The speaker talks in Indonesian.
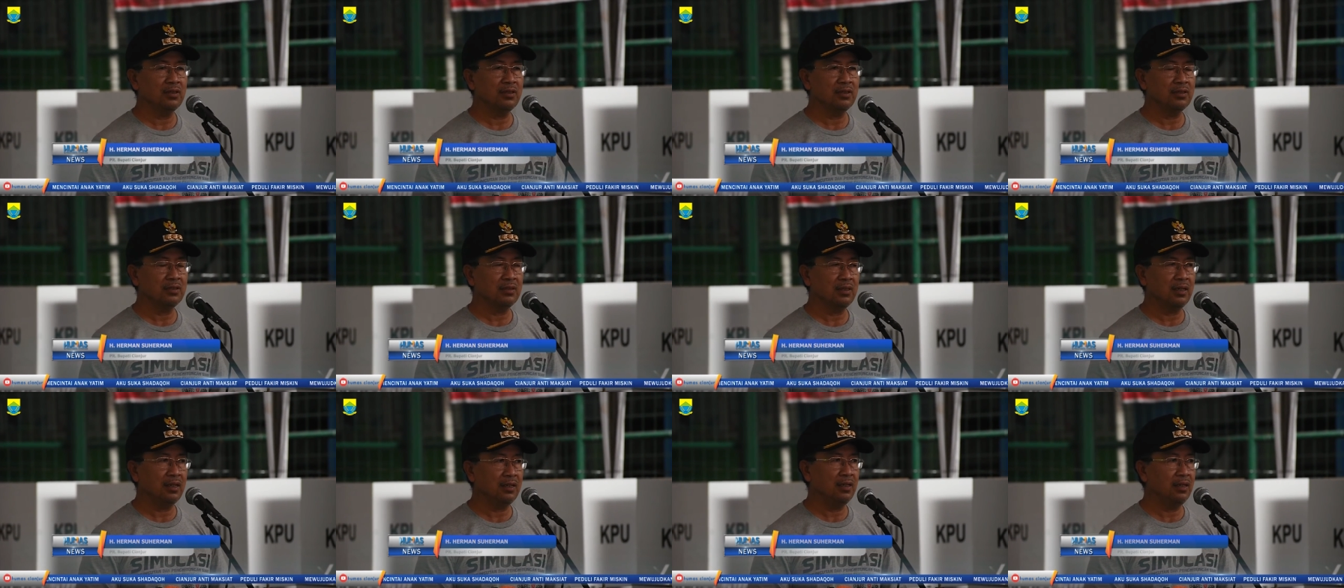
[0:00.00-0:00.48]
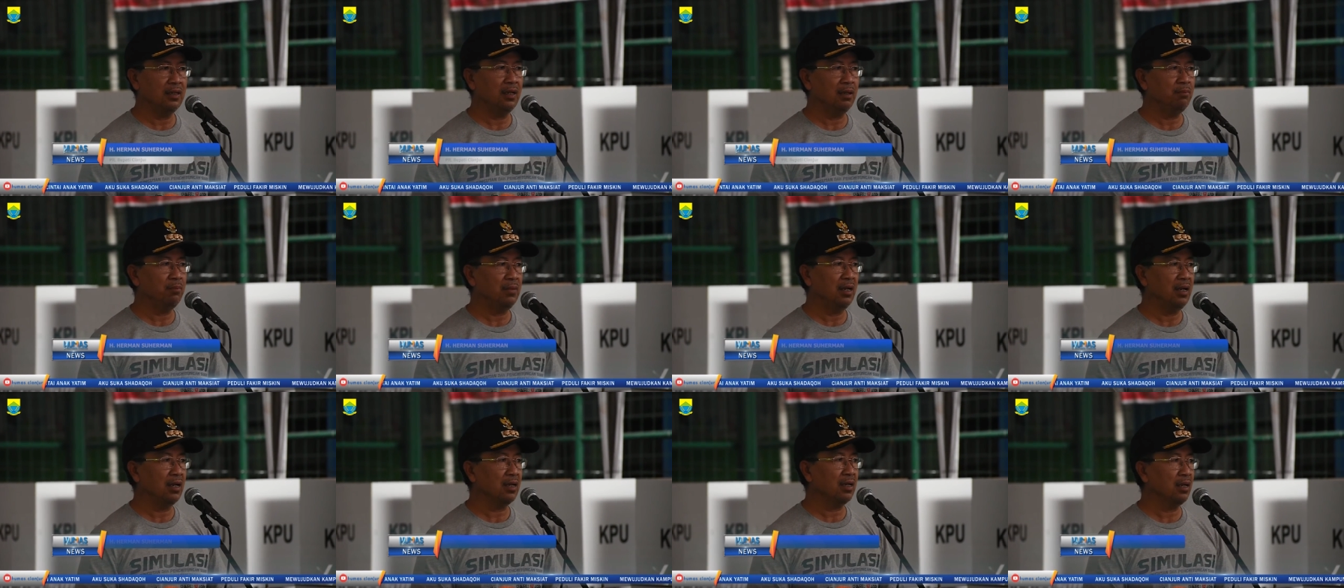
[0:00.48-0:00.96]
saya
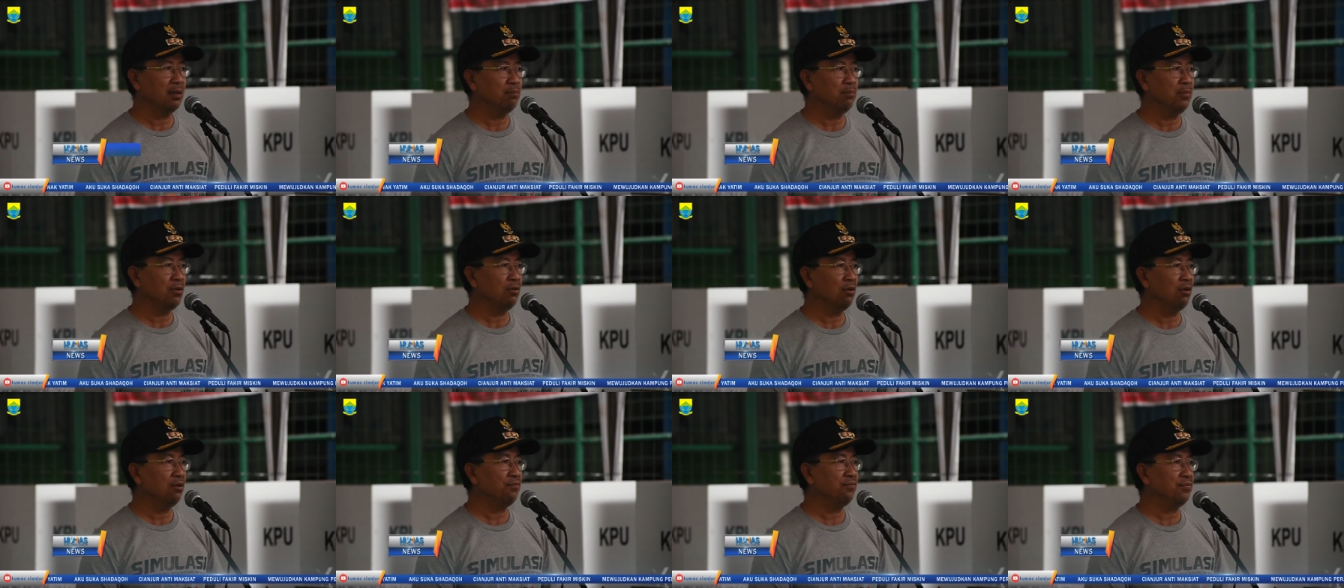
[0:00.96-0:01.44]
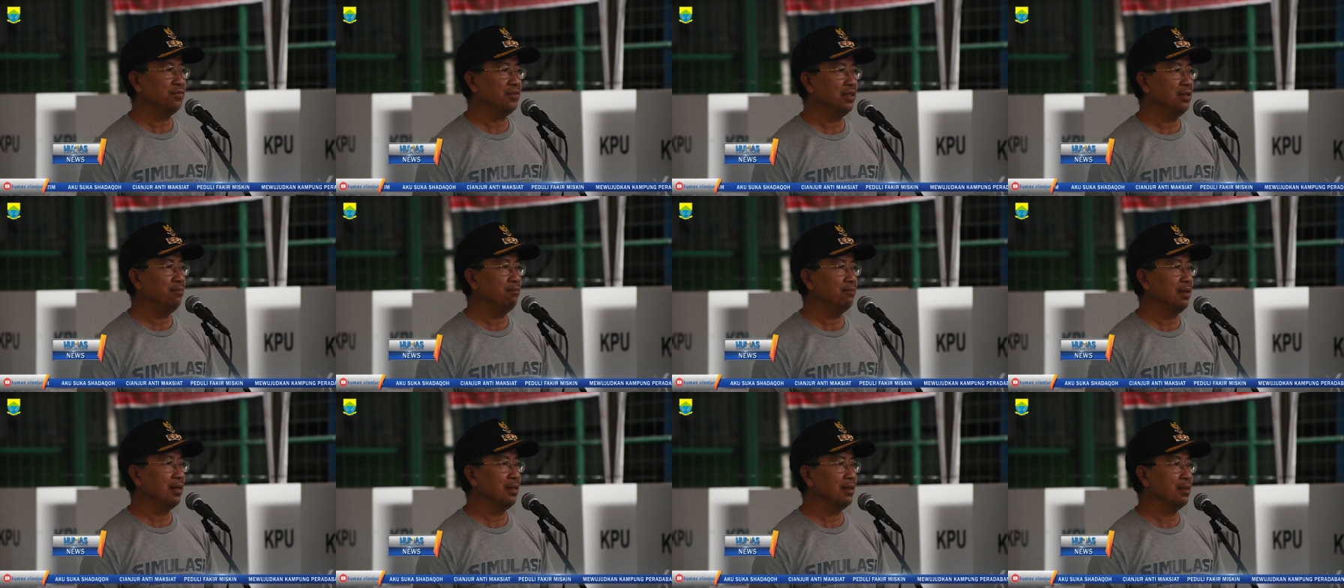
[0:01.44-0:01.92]
akan
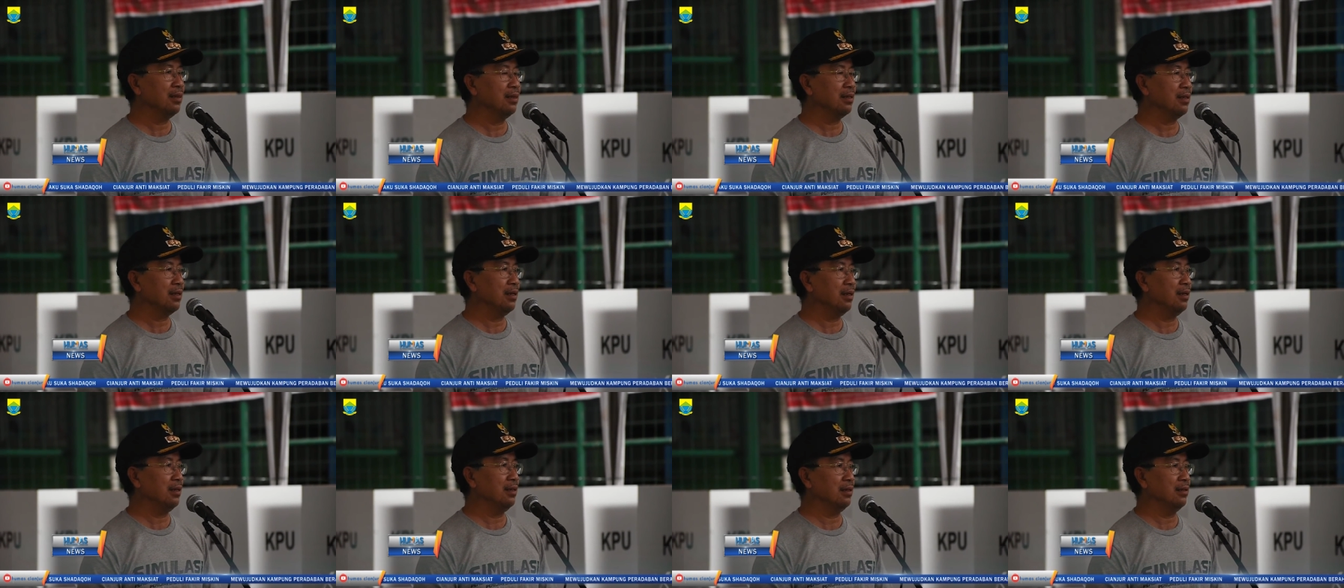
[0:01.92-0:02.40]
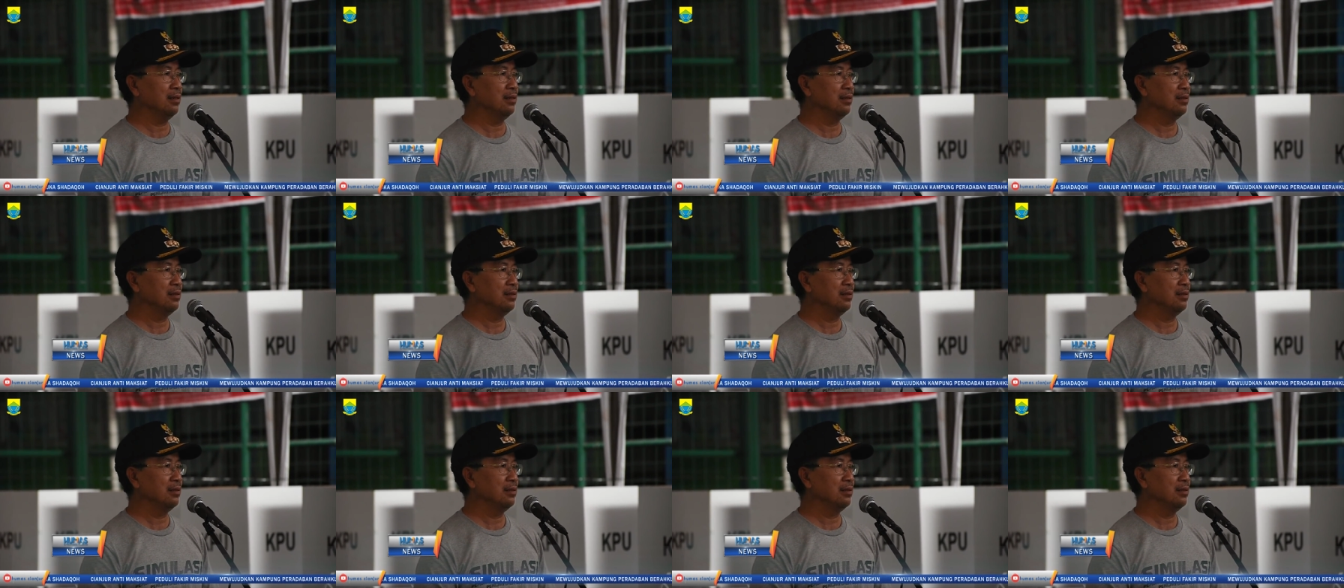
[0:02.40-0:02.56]
mengoptimalkan